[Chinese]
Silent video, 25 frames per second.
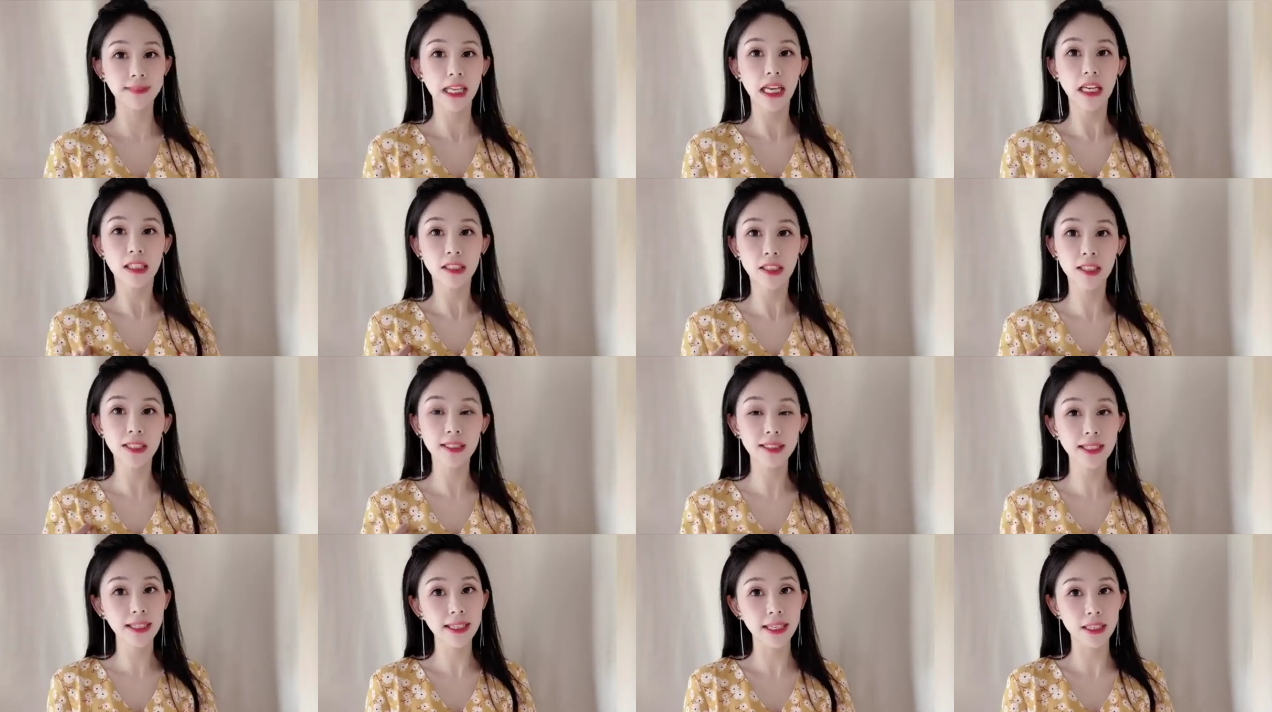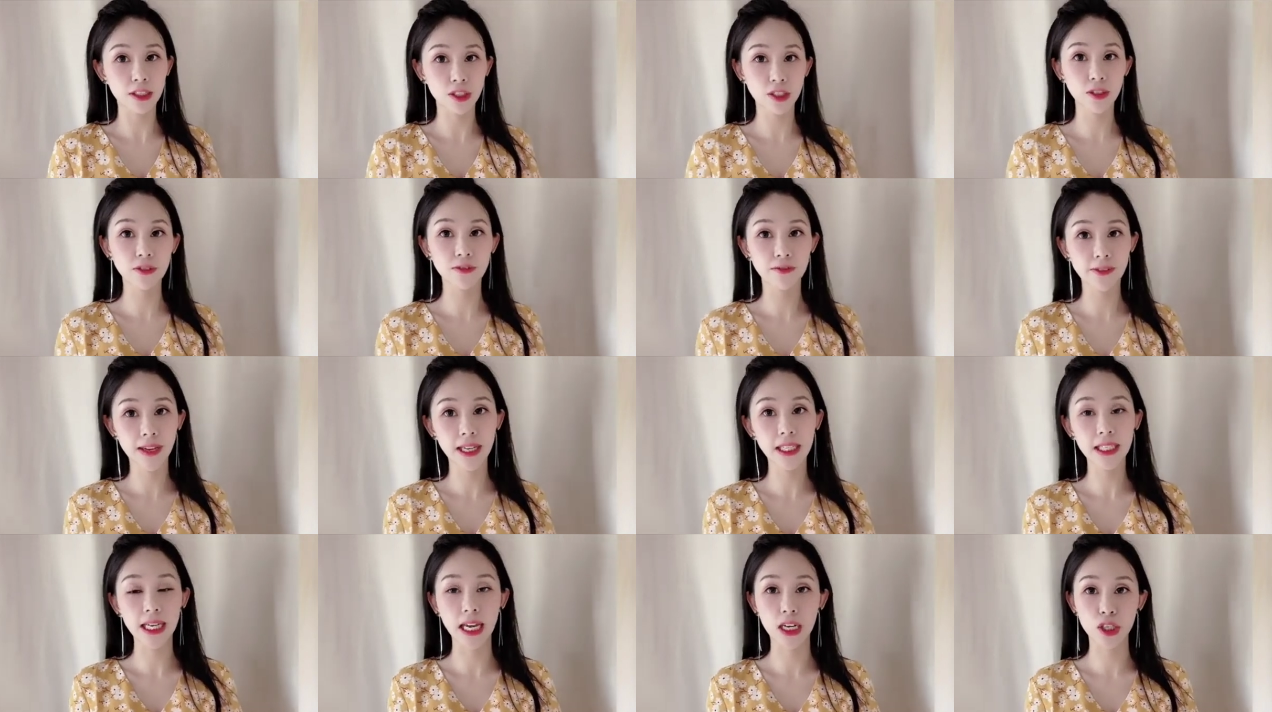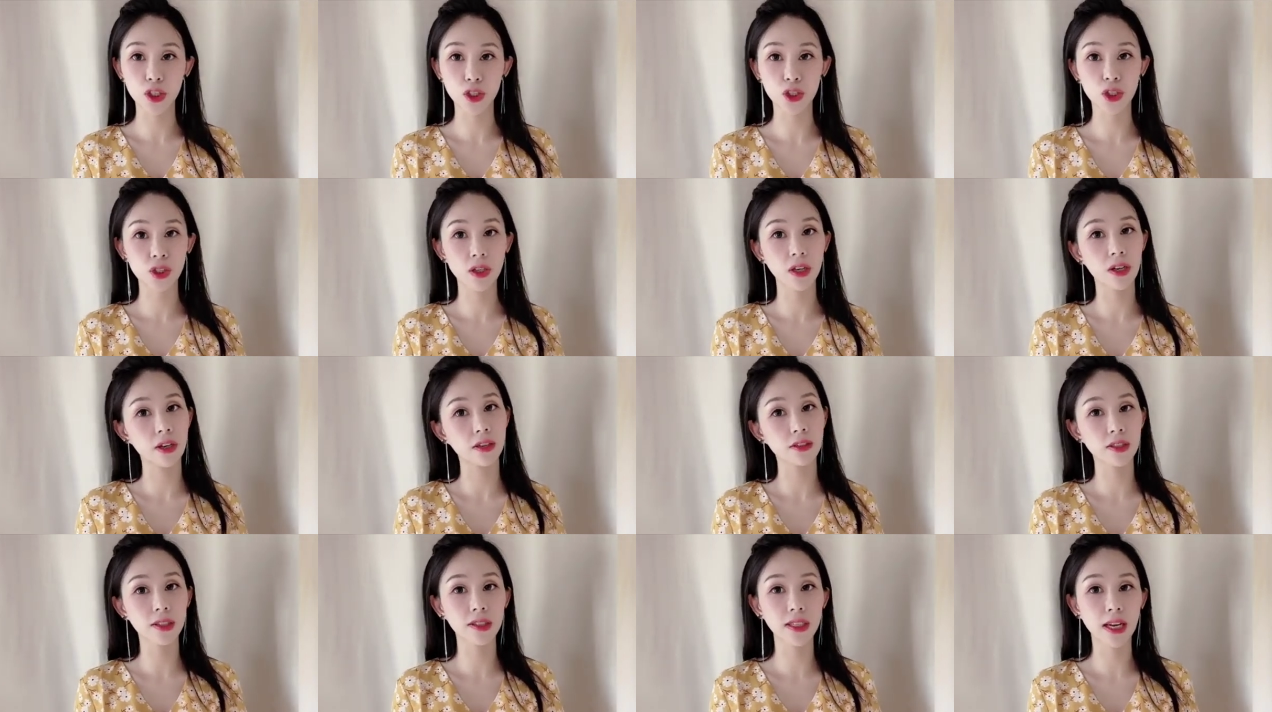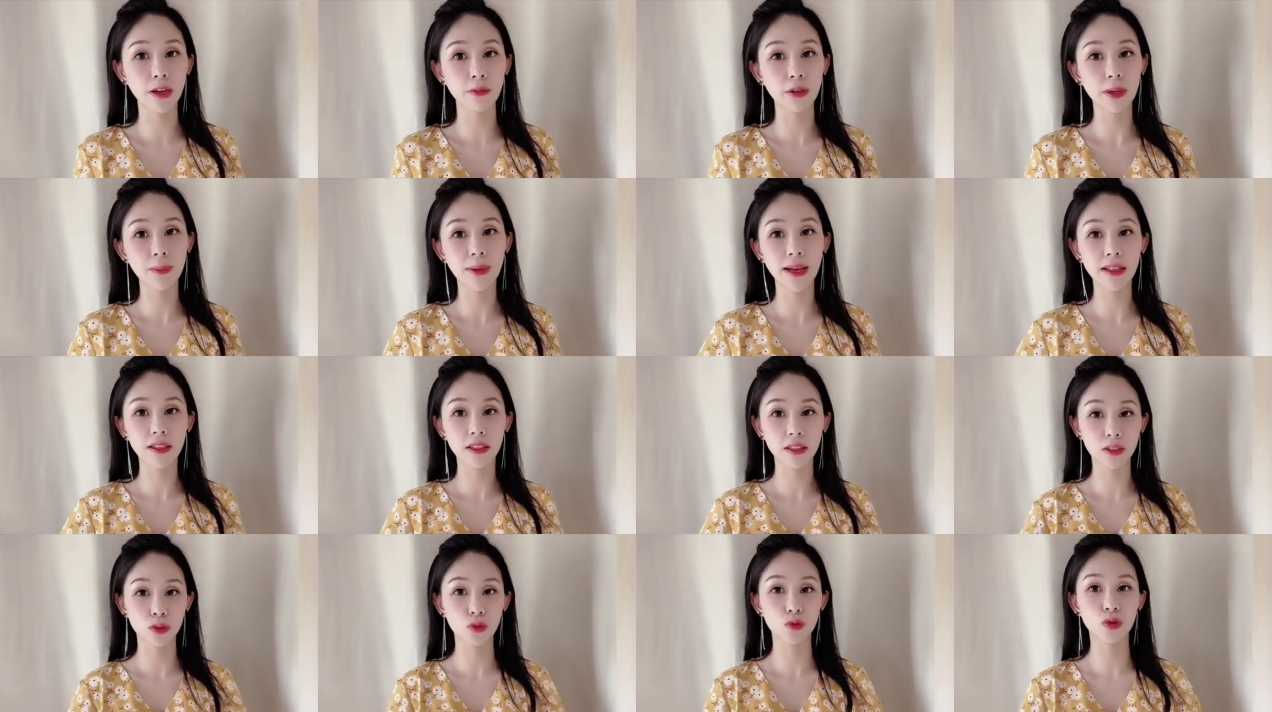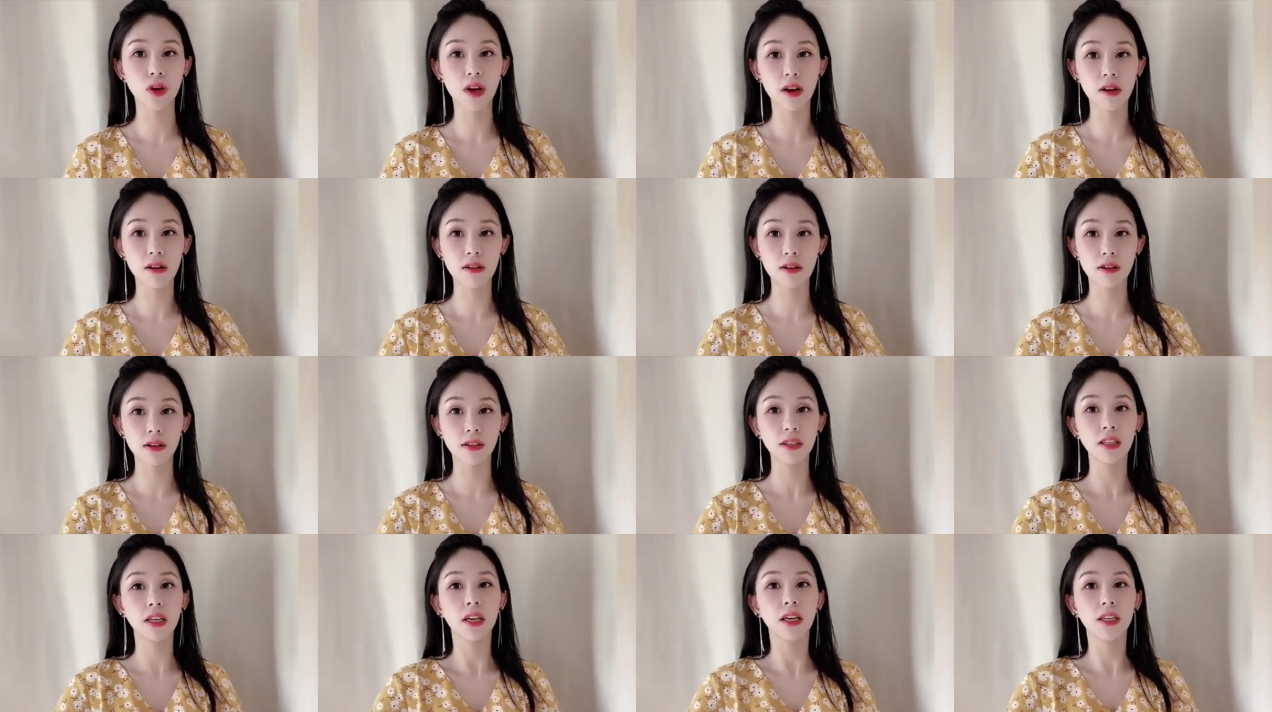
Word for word: 这一件也是非常适合身材微胖的人穿哦，